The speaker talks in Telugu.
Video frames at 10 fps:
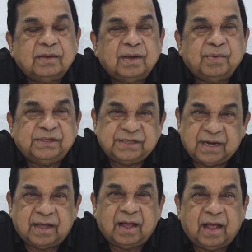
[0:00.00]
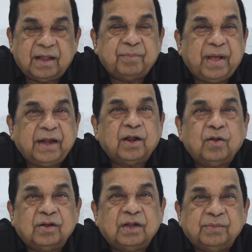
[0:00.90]
నిర్మించిన ఆయన
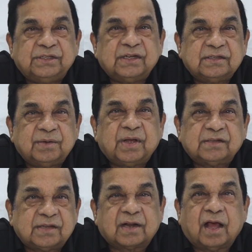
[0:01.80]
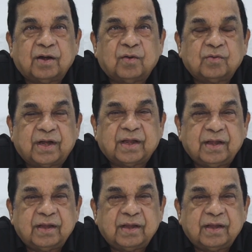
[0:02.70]
బ్యానర్లో నిర్మించిన సినిమా సర్కార్ నౌకరి